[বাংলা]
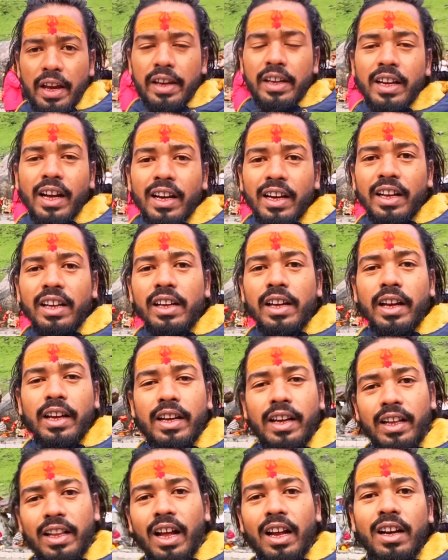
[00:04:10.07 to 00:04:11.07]
এইখানে এই
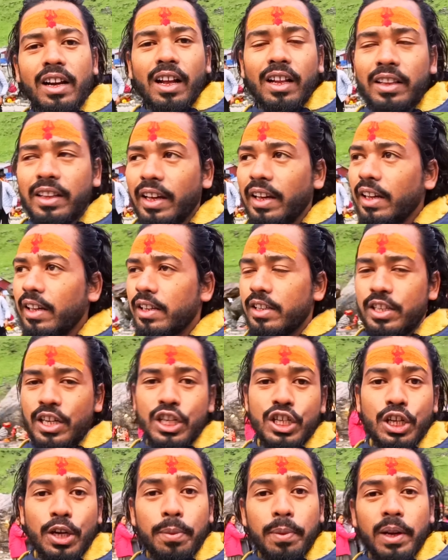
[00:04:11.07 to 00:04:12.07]
কেদারনাথে যে
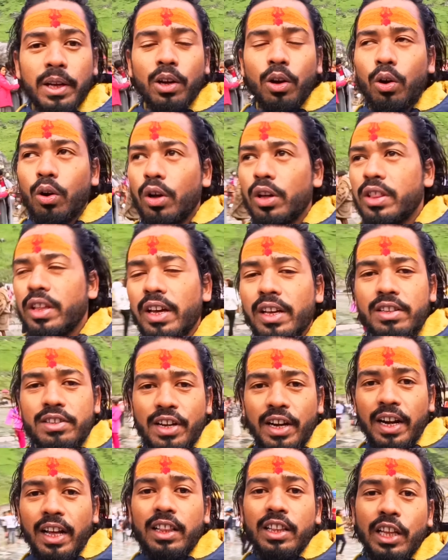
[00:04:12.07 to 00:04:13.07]
শিবলিঙ্গ রয়েছে
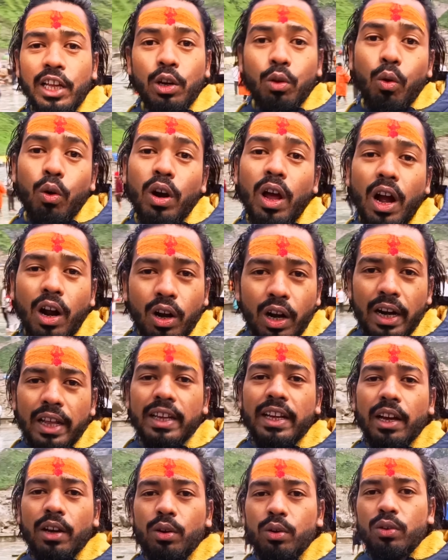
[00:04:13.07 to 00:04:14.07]
সেটা ত্রিকোণ আকারে
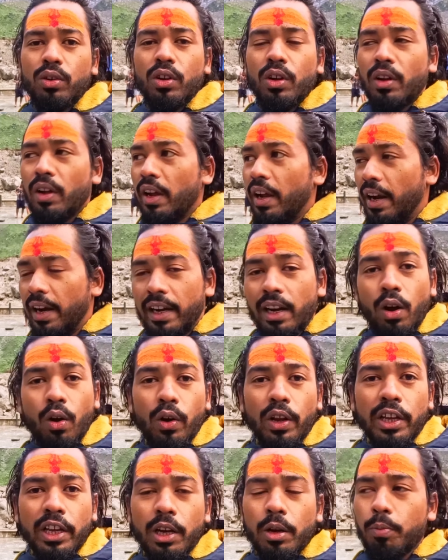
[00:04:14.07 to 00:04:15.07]
কেন এটা
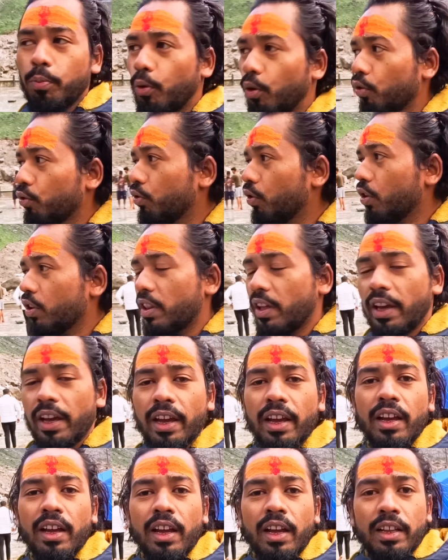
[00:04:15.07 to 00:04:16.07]
অনেকেরই প্রশ্ন যে
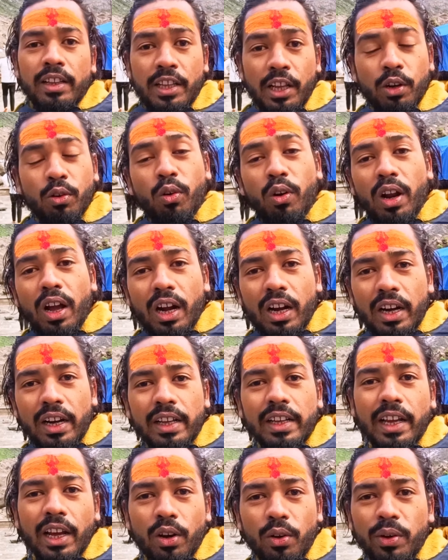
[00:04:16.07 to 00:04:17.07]
ত্রিকোণ
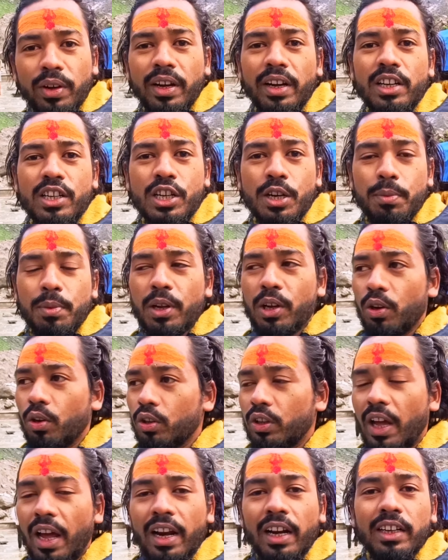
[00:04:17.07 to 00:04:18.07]
আকারে কেন এখানে শিবলিঙ্গ
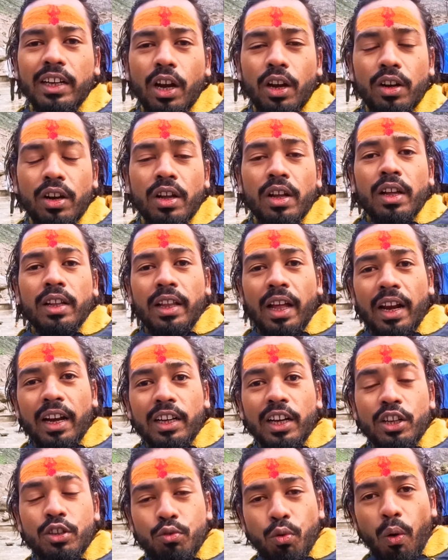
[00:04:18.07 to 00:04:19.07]
তার একটা তার
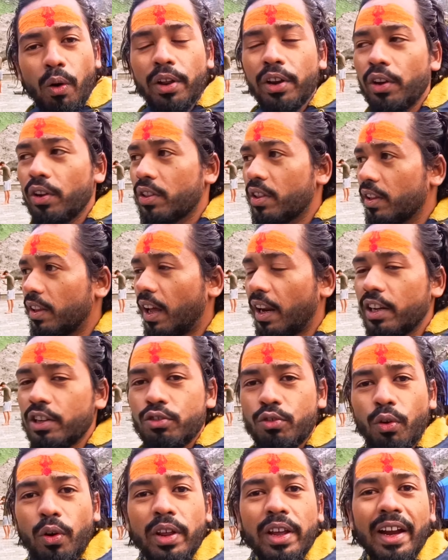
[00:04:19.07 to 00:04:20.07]
একটা স্টোরি রয়েছে তার
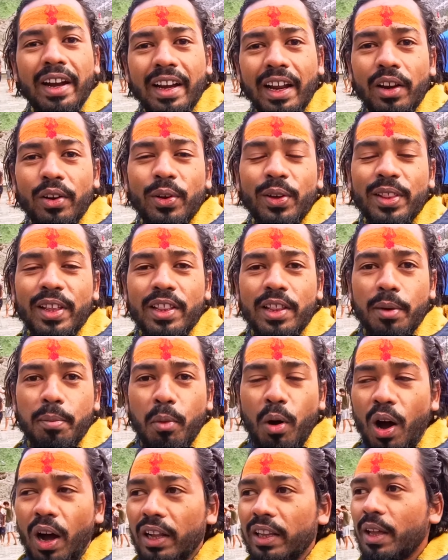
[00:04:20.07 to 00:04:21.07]
স্টোরি এটাই রয়েছে যে
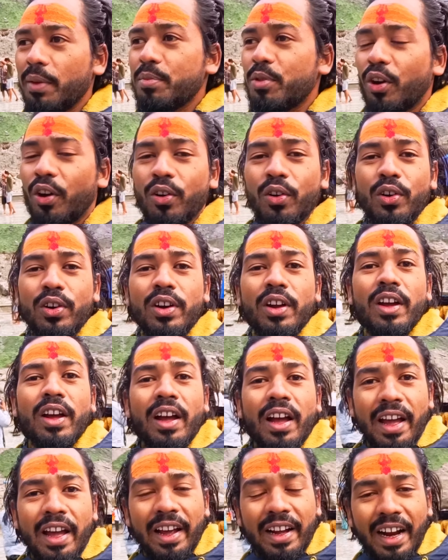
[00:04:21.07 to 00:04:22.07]
মহাদেব যখন
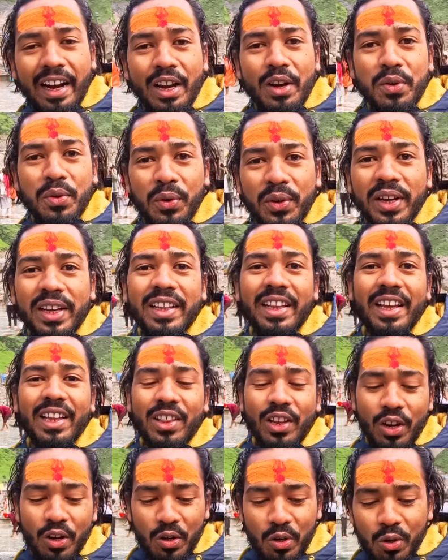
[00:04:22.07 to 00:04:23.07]
এখানে লুকিয়ে
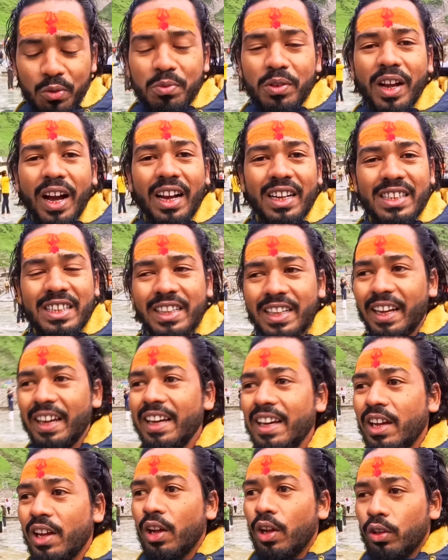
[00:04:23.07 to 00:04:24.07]
দিয়েছিল গুটকাশিতে
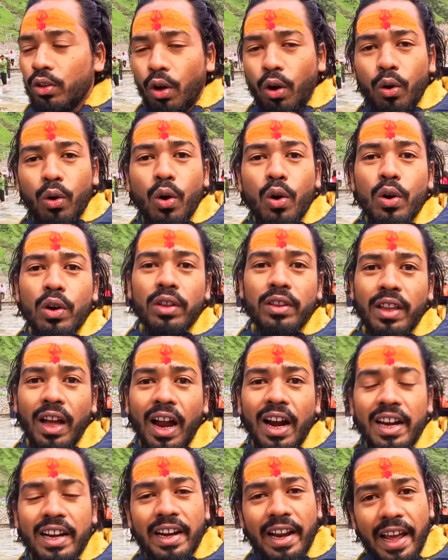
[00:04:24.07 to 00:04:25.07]
তখন
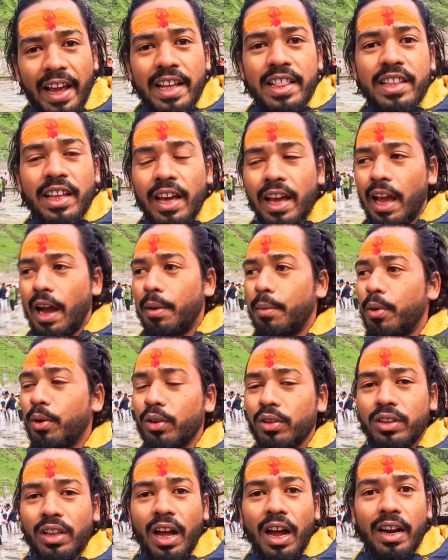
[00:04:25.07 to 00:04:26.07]
তার লেজ এবং
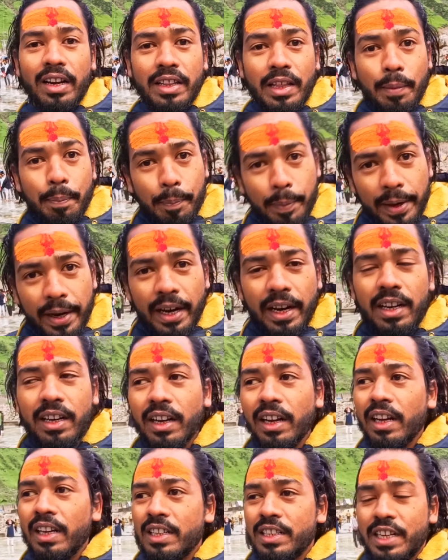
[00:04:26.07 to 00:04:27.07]
তার যে পিঠ
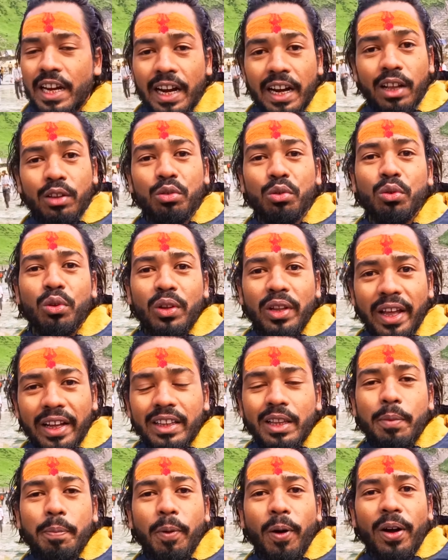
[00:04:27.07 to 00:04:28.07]
সেটা শুধু
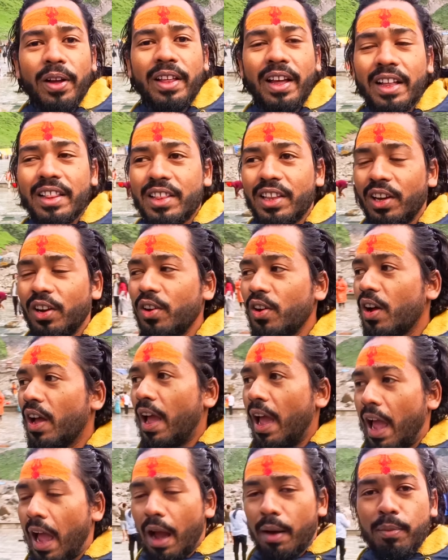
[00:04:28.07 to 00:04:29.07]
দেখতে পাওয়া যাচ্ছিল
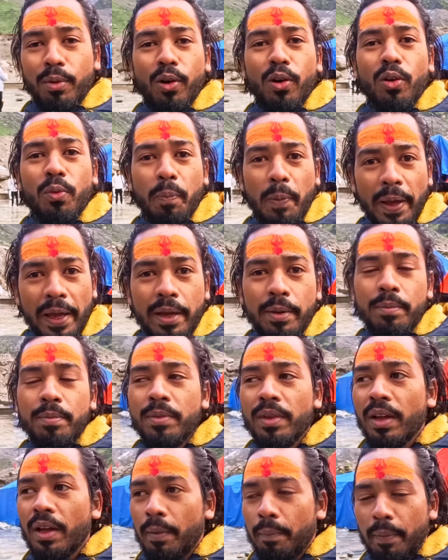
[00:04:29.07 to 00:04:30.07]
এবং ভীম
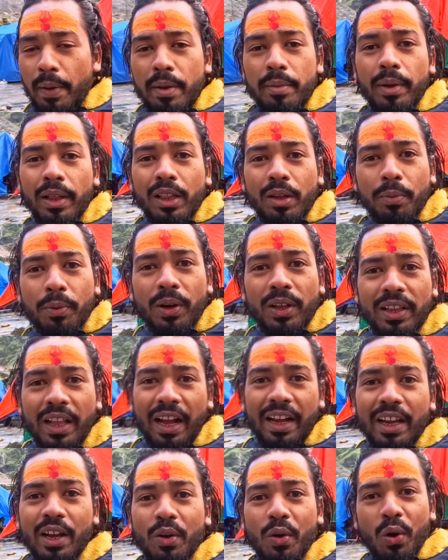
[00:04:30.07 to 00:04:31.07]
ভীম এসে পরে
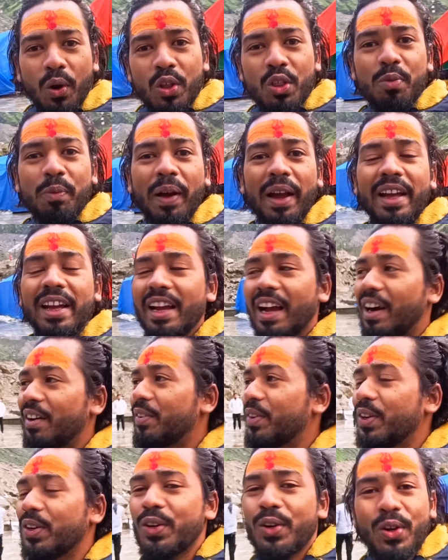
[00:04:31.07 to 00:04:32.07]
তাকে খোঁজ পাই
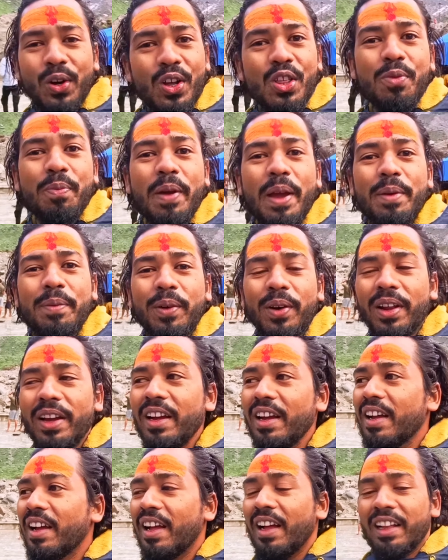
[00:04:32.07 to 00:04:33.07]
এবং খোঁজ পেয়ে পরে
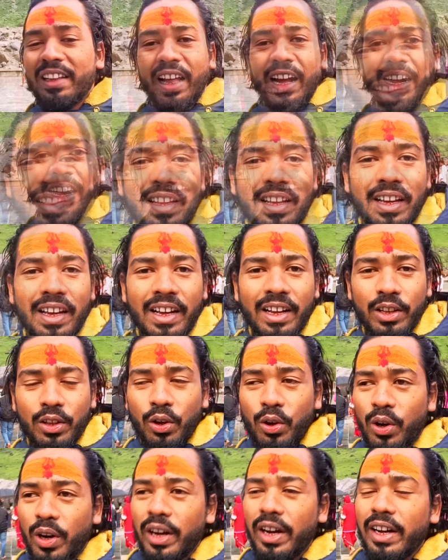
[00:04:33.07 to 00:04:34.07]
লেজ
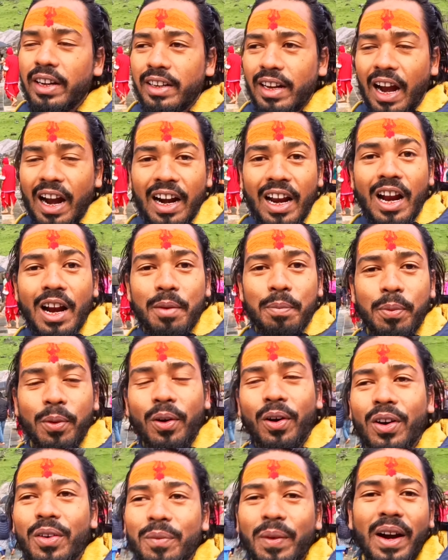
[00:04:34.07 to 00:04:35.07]
ধরে টানার
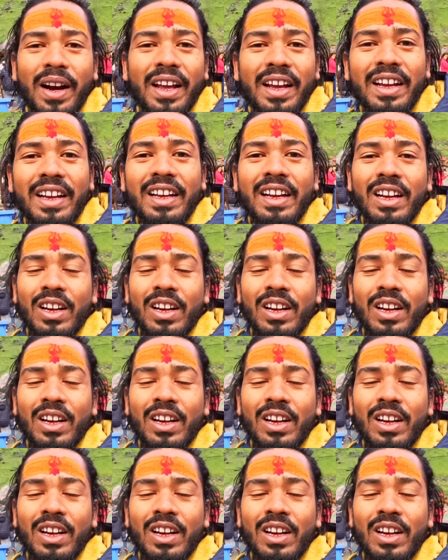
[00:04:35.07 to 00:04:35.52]
পর মানে